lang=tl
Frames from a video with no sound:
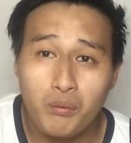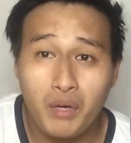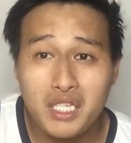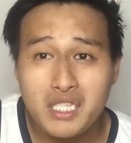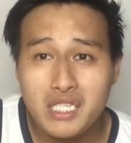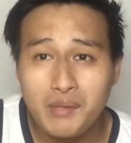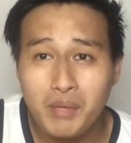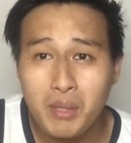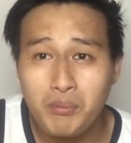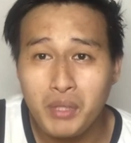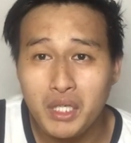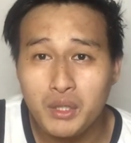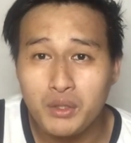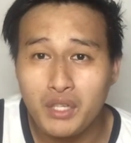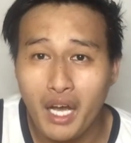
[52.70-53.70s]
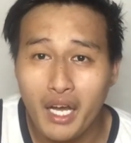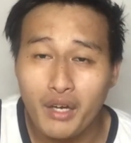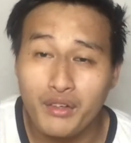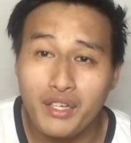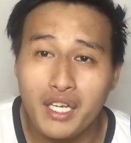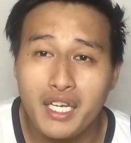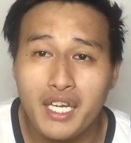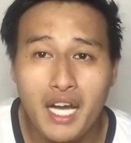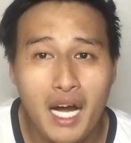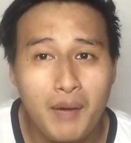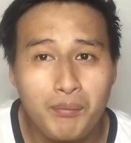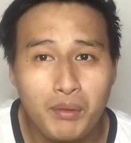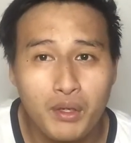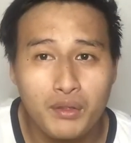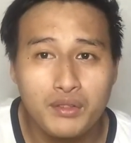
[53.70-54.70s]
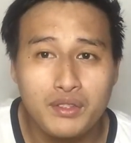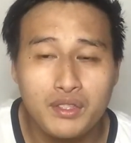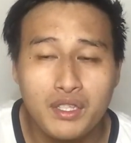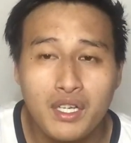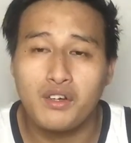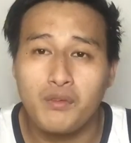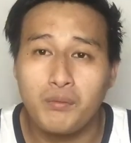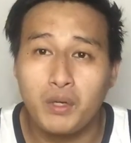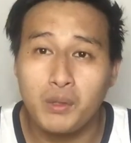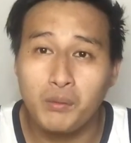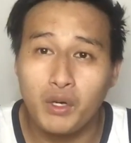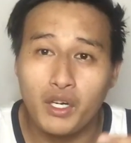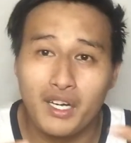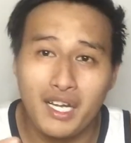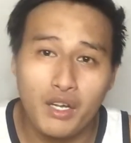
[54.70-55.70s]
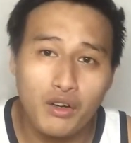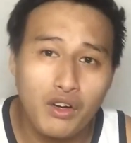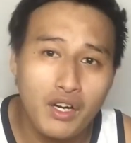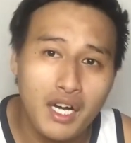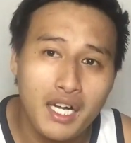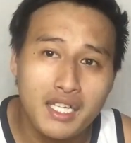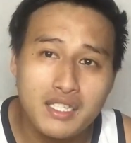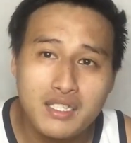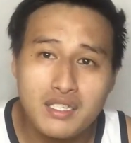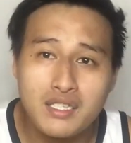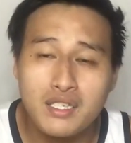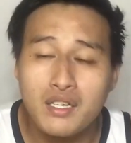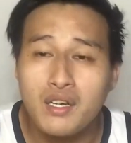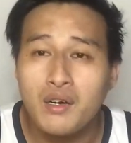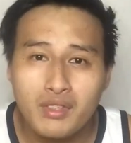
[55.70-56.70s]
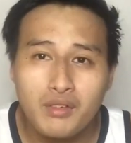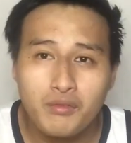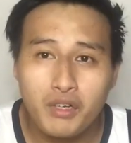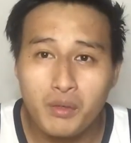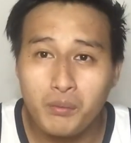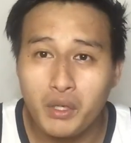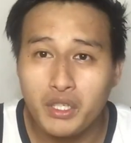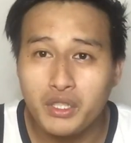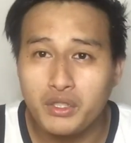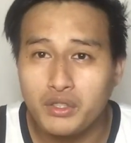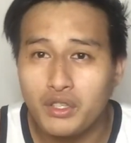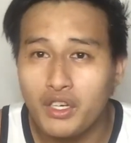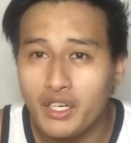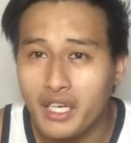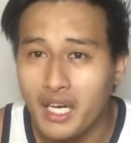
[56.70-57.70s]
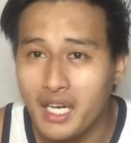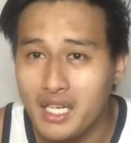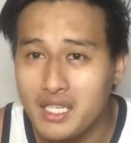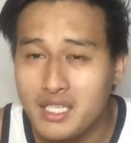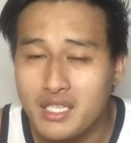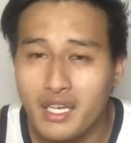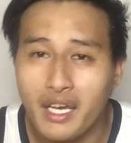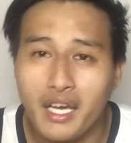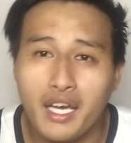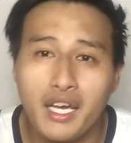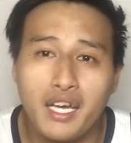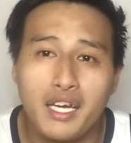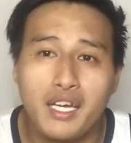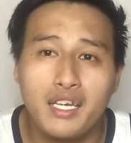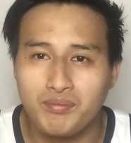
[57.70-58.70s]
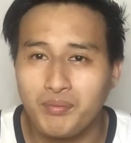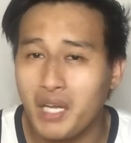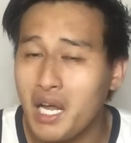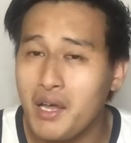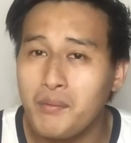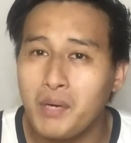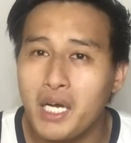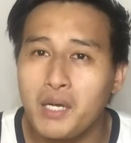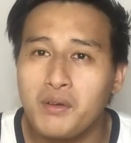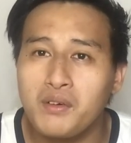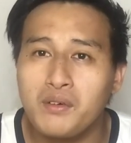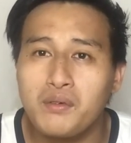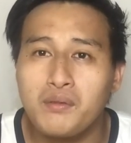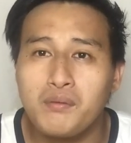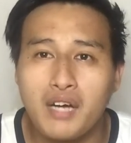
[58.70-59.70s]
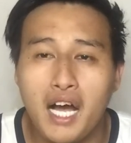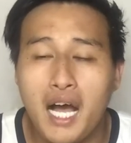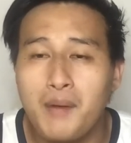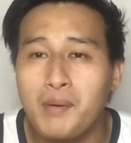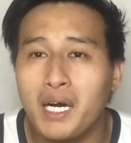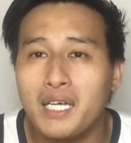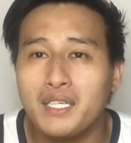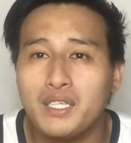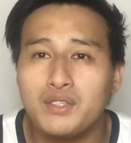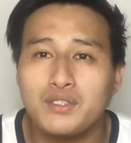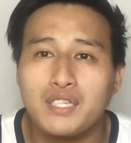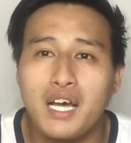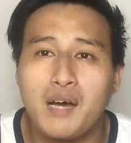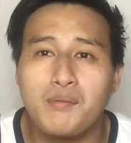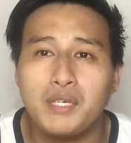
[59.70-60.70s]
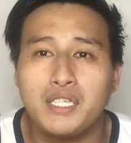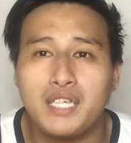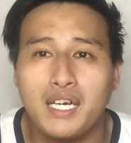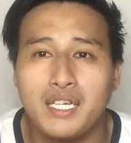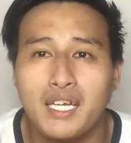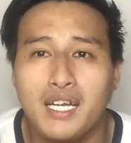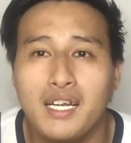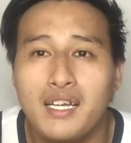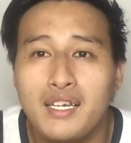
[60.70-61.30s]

once na may video tayo na i-upload for more kalakoans, for more tutorials, and marami pa kayong aabangan dito sa aming channel.